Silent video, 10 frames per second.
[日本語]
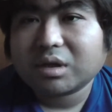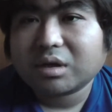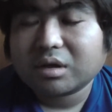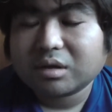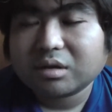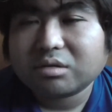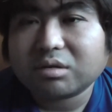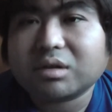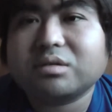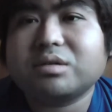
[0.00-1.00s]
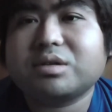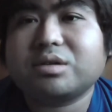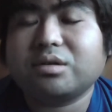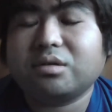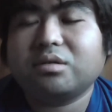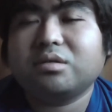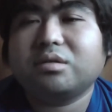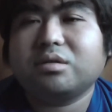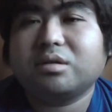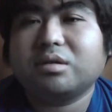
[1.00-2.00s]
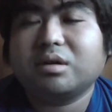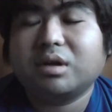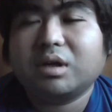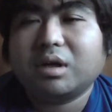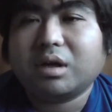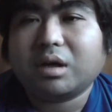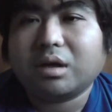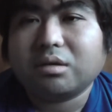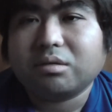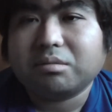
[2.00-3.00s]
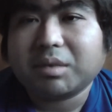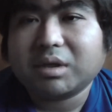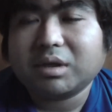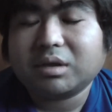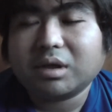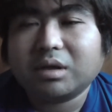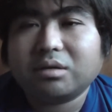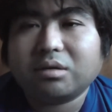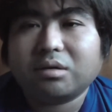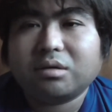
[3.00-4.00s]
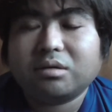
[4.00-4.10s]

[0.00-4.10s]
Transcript: かなっていうのはあるんですよ。大体こ